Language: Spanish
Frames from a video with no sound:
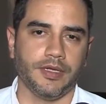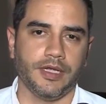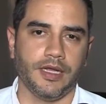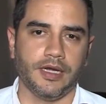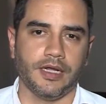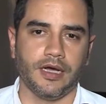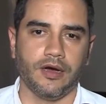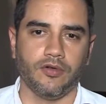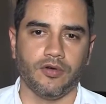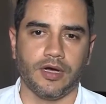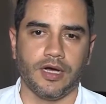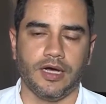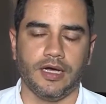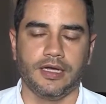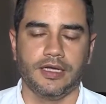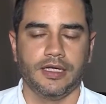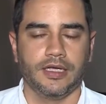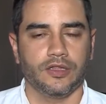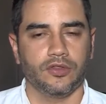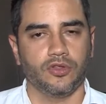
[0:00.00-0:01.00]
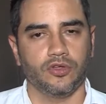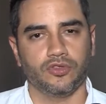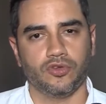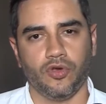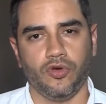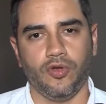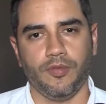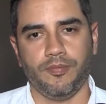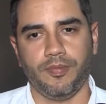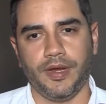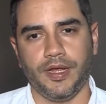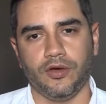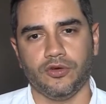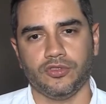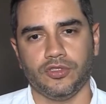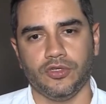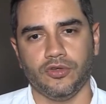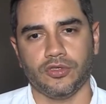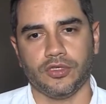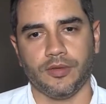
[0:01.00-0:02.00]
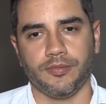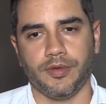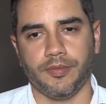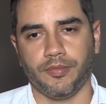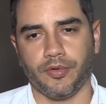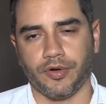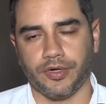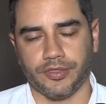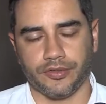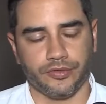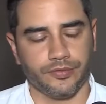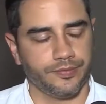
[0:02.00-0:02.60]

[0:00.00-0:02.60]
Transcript: Valle del Cauca no solo empleo, sino también progreso.